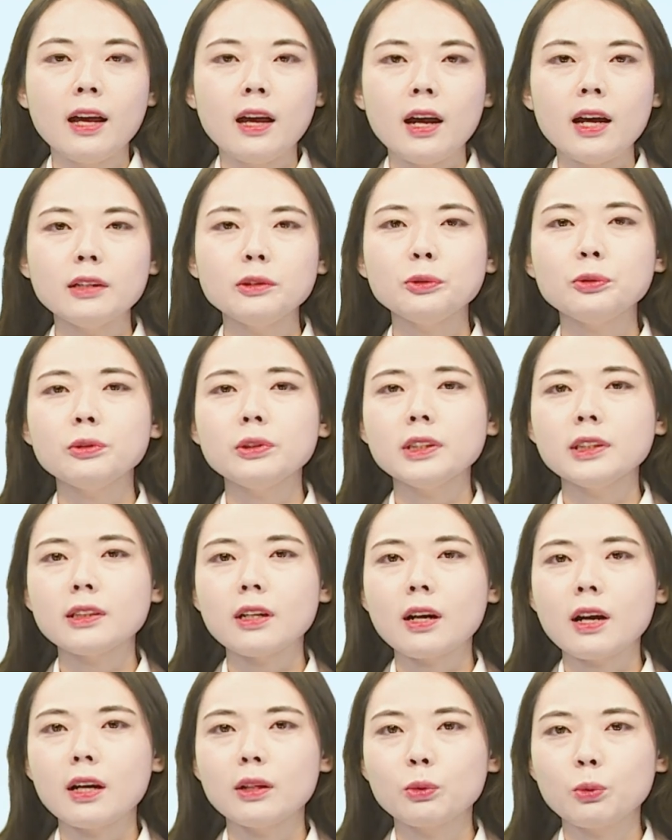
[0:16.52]
한 주를
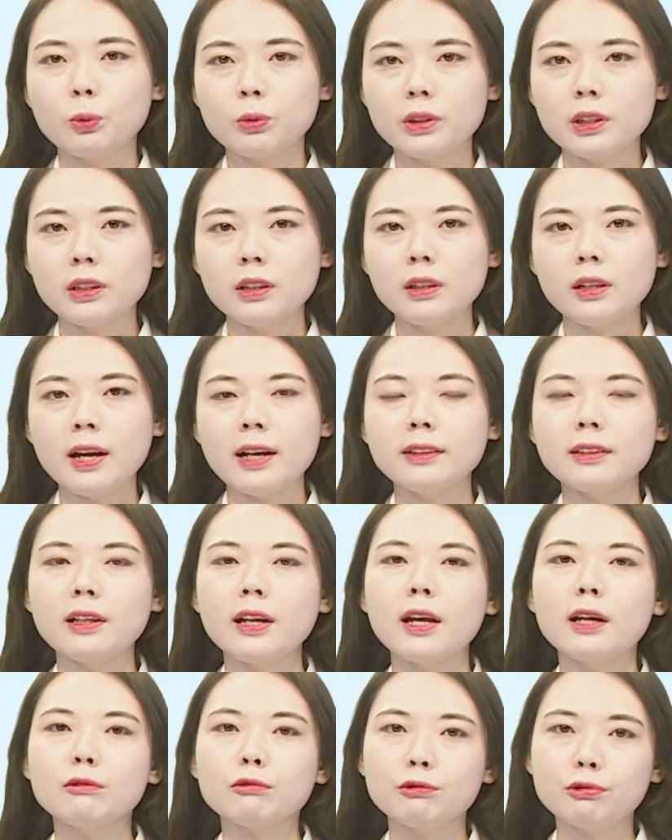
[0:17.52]
시작하는 오늘,
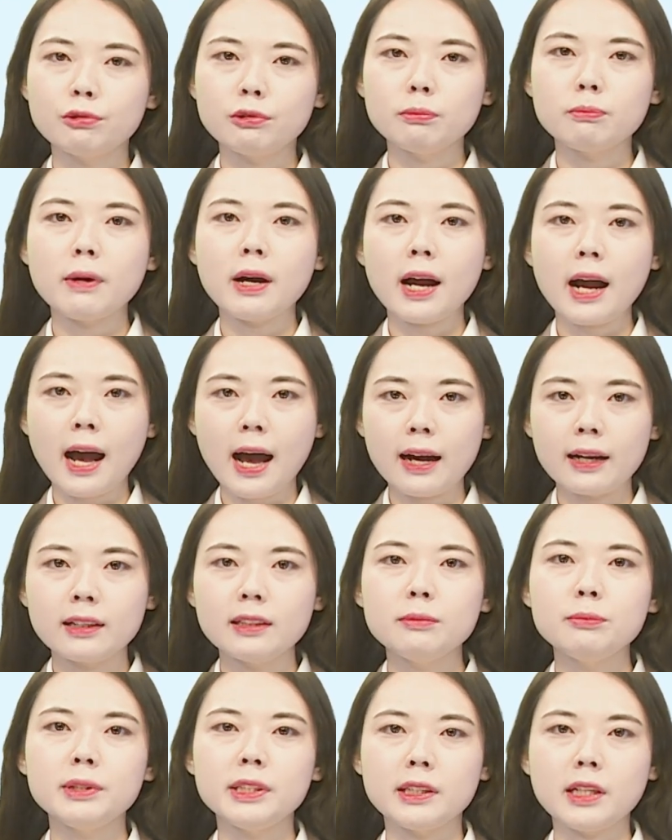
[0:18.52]
하늘에 구름만
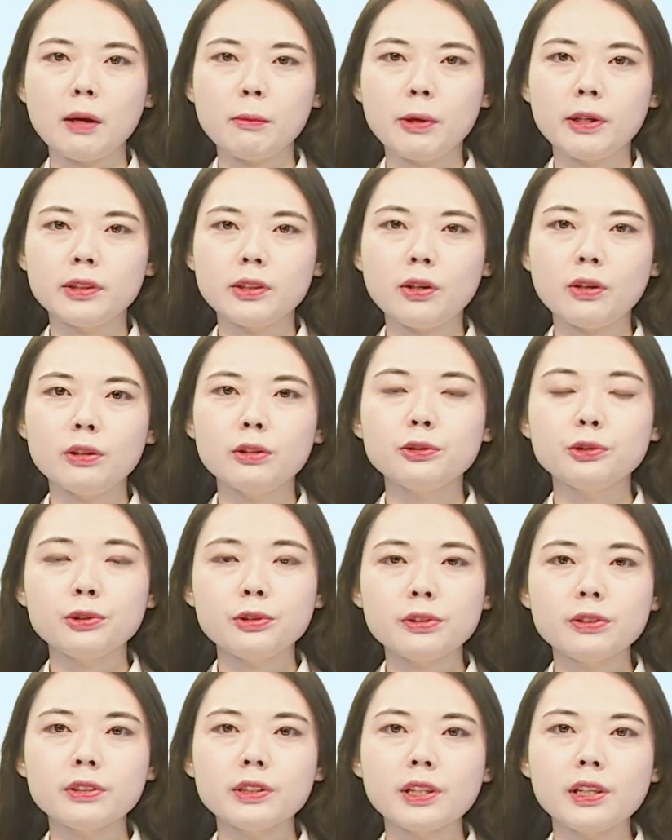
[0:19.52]
가끔 지나면서
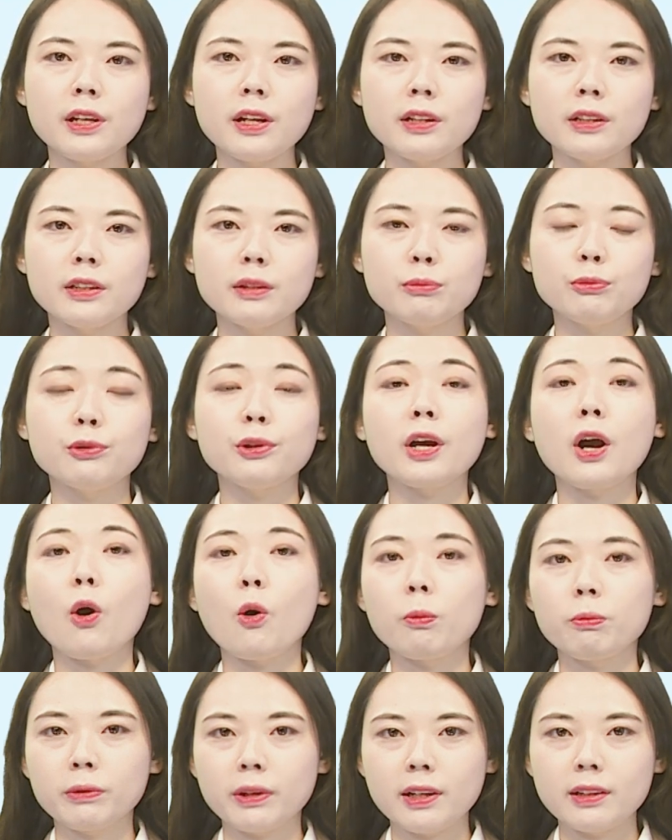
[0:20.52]
출근길에는 무리가
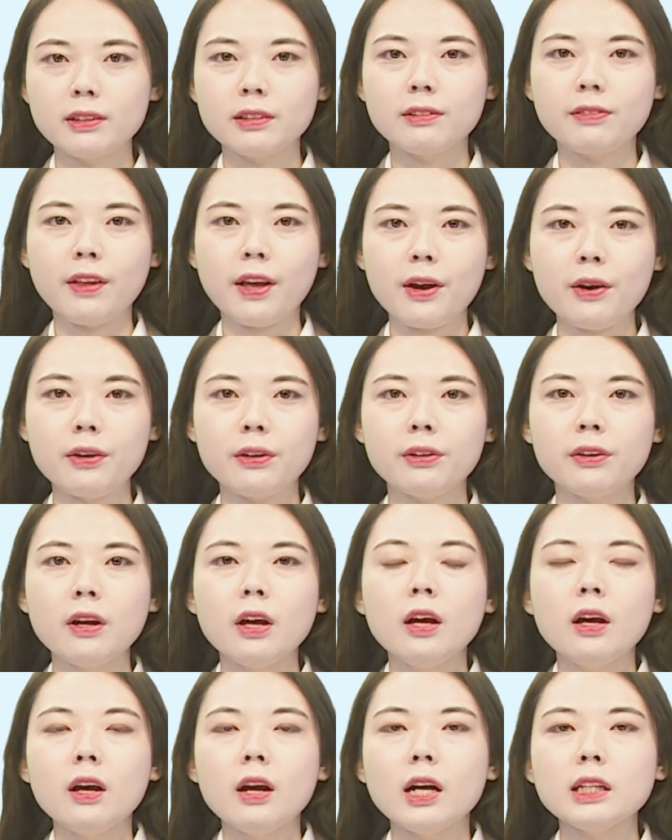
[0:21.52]
없겠는데요.
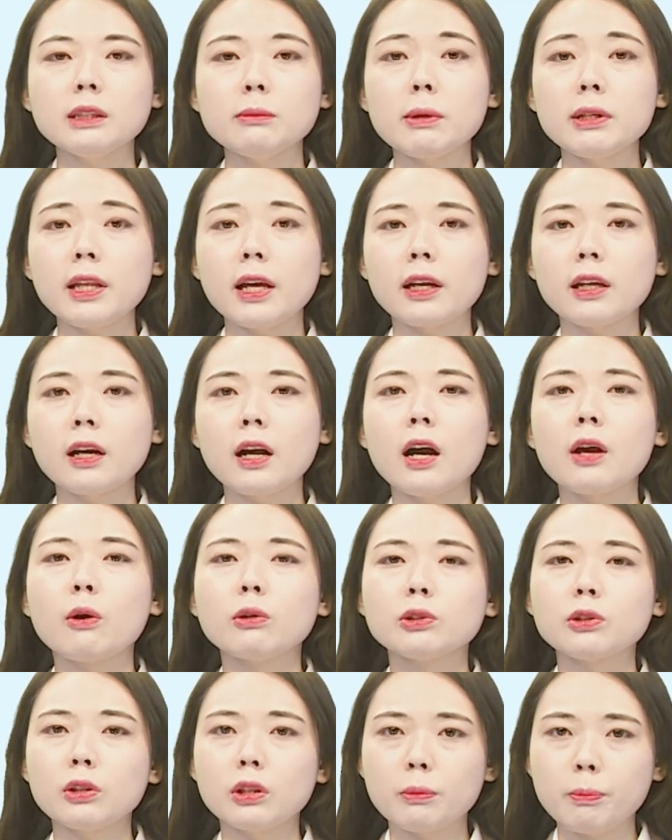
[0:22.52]
하지만 대기가
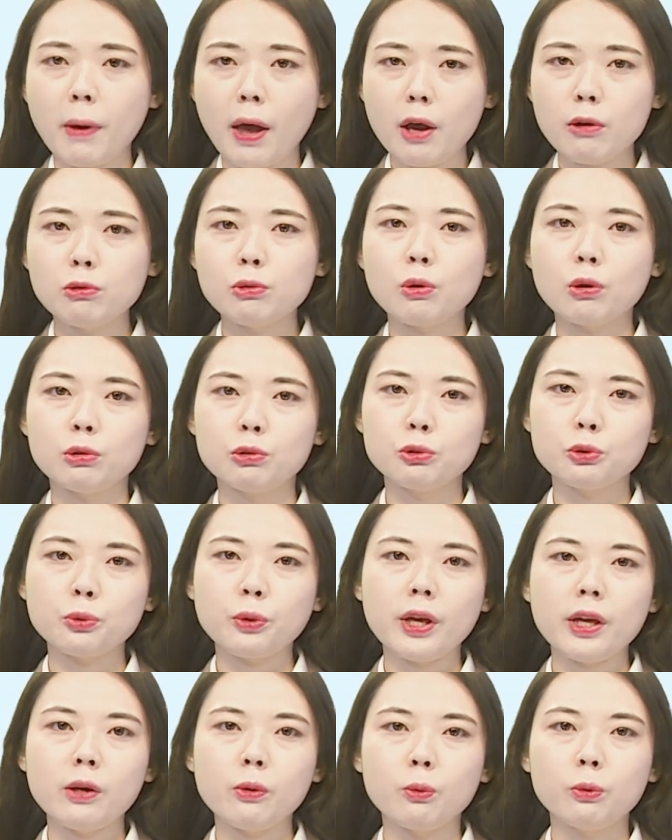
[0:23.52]
여전히 매우
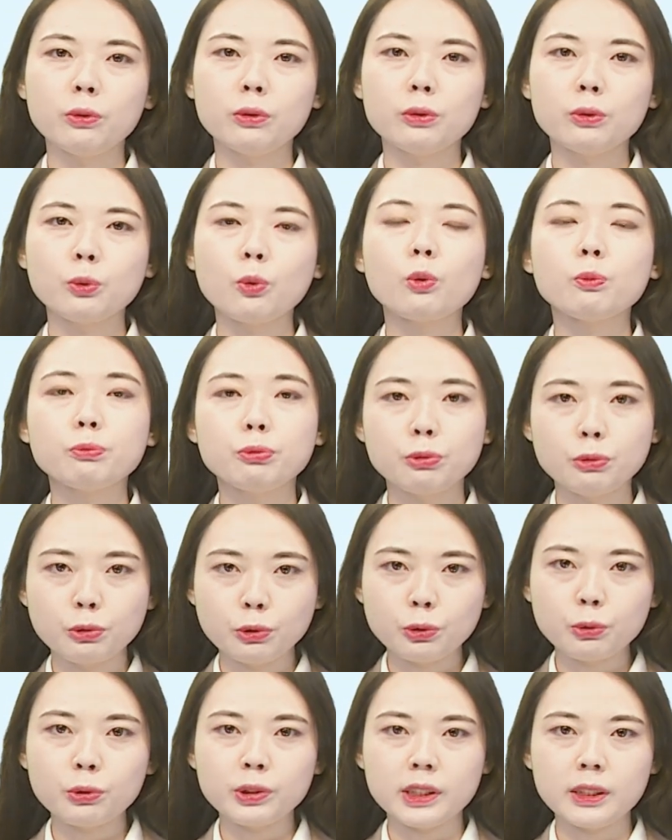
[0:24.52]
건조해 오늘도
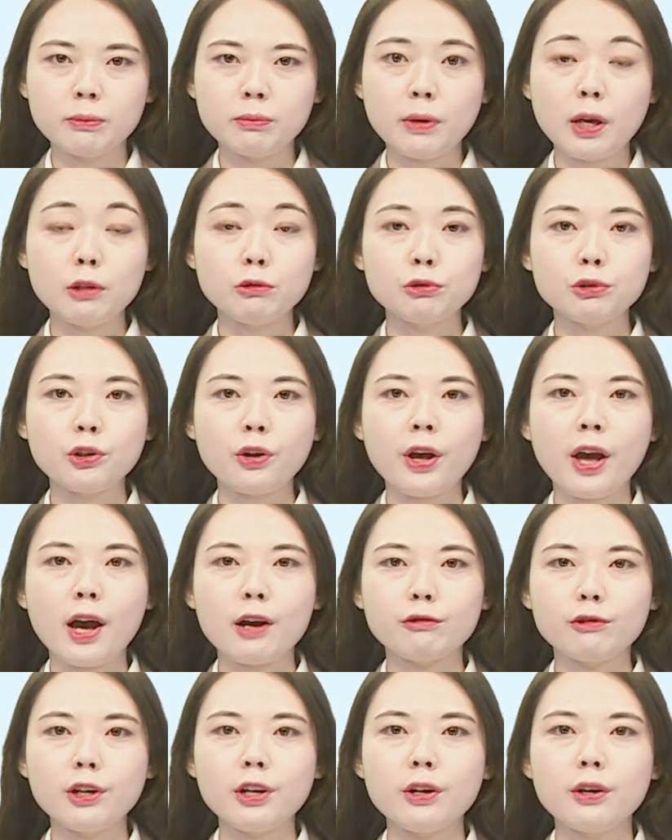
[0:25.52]
불조심해 주셔야
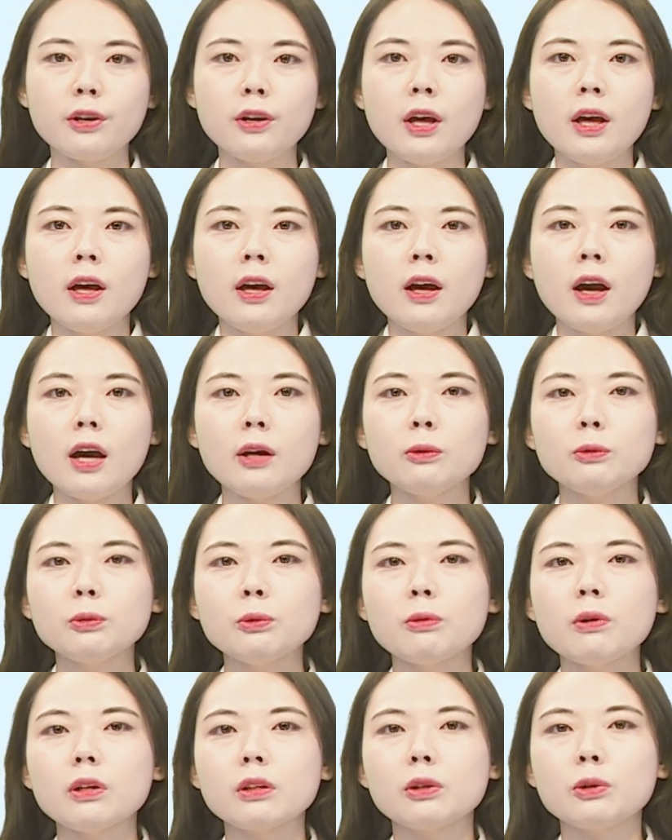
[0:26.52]
하고요. 하루
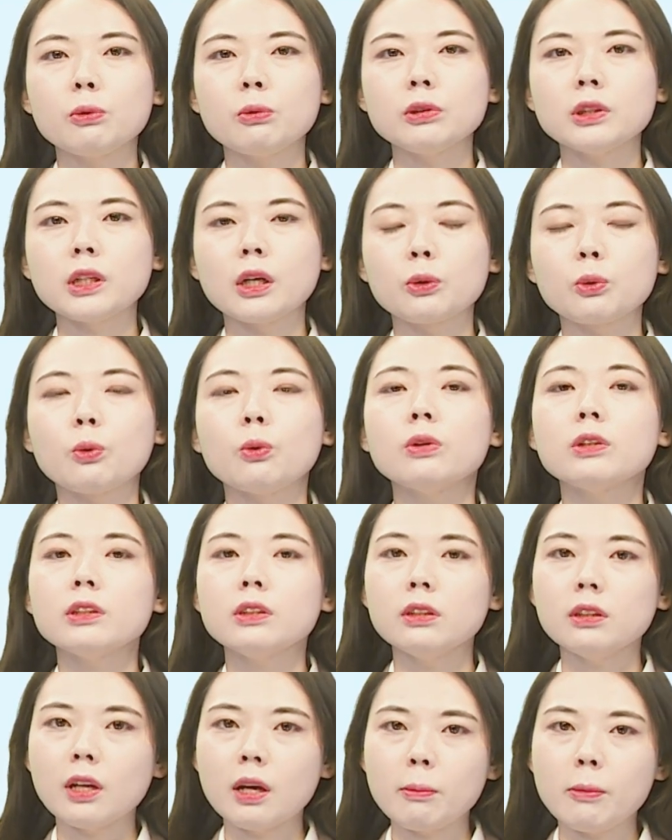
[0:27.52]
동안 기온차도
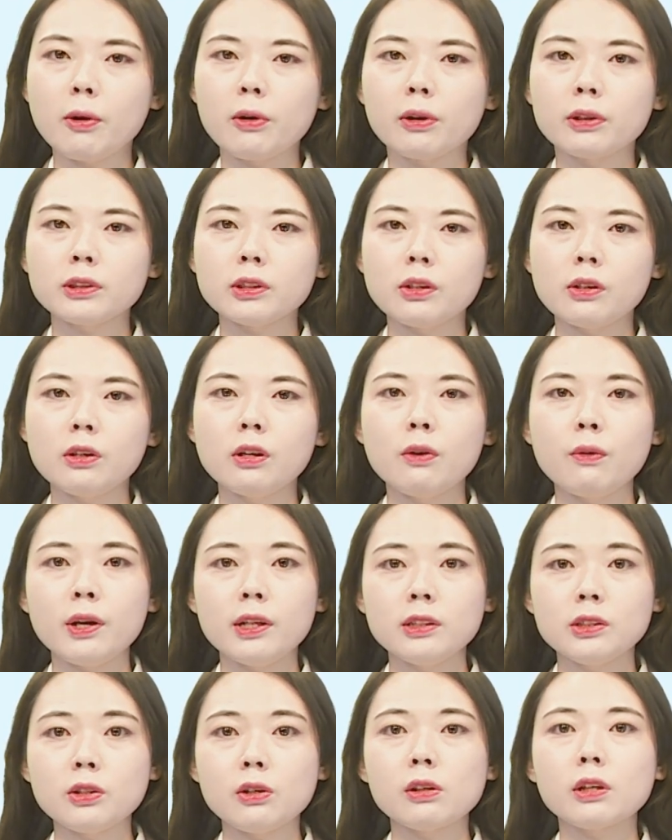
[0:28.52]
크게 벌어져
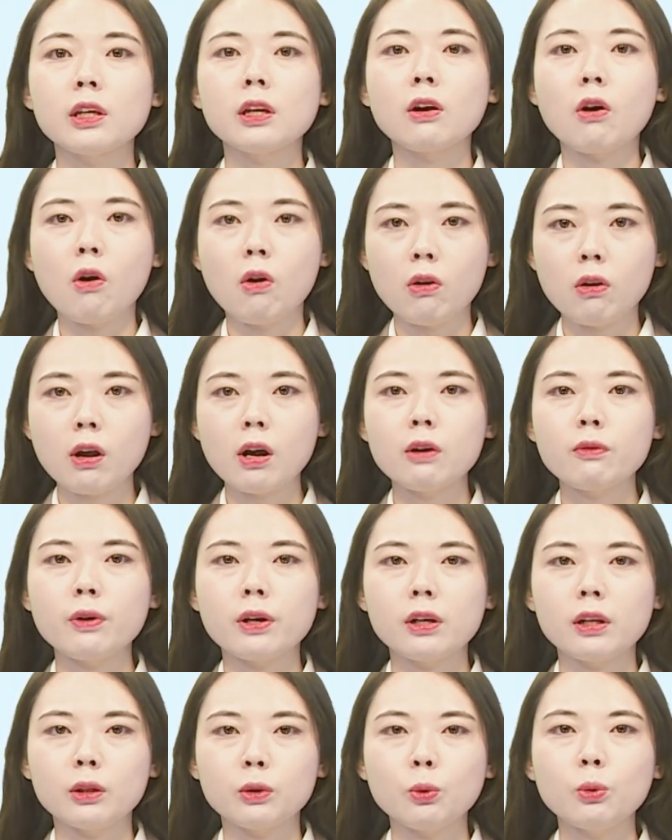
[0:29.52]
환절기
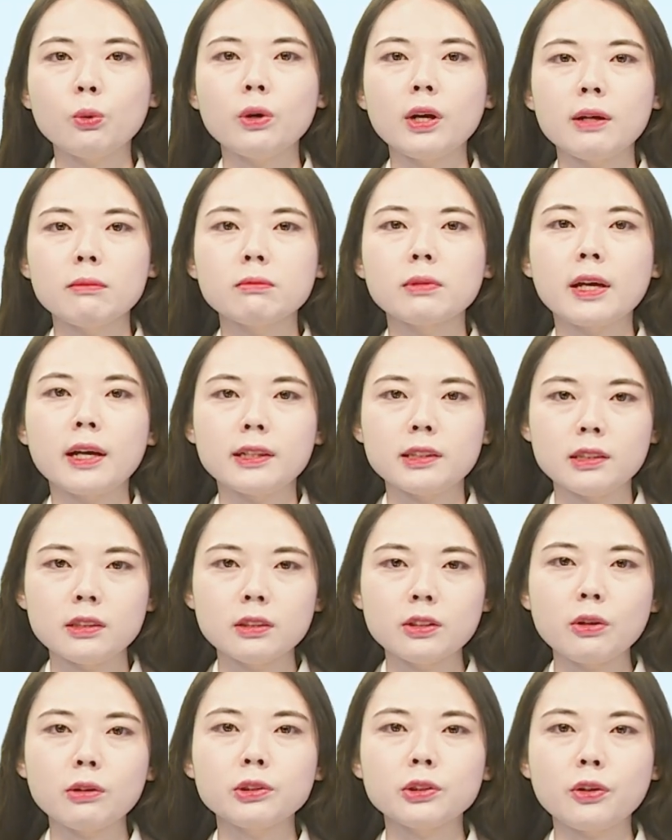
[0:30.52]
건강관리도 함께
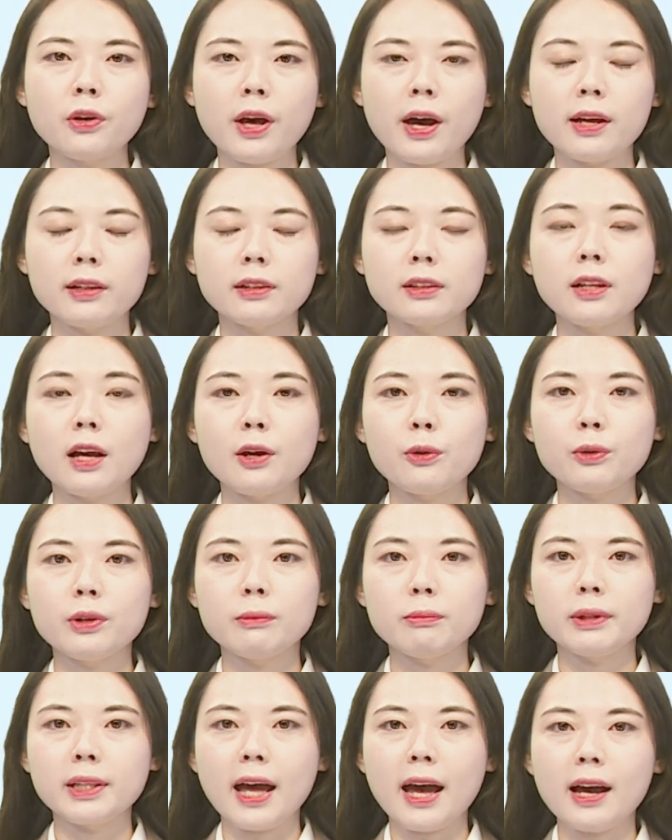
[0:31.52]
신경 써야 하는
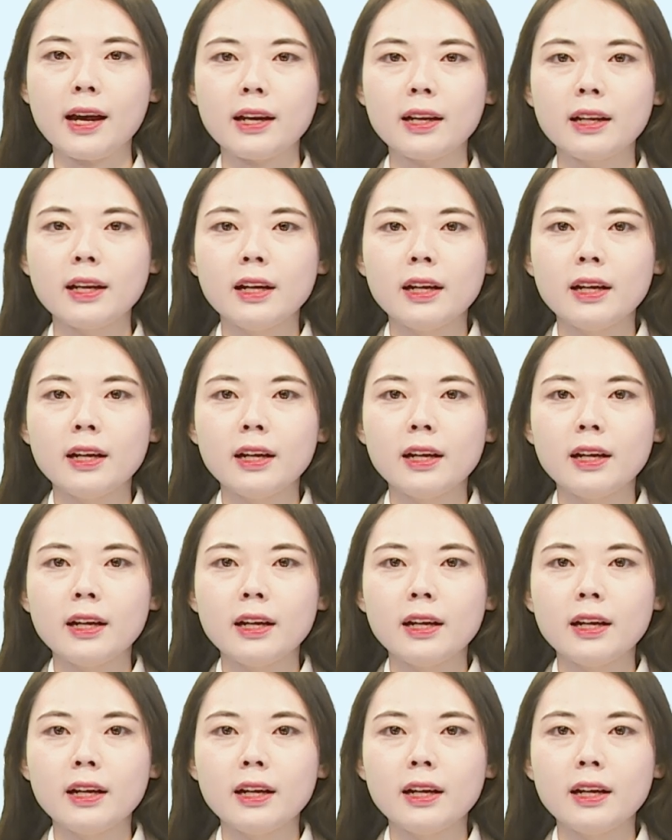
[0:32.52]
하루입니다.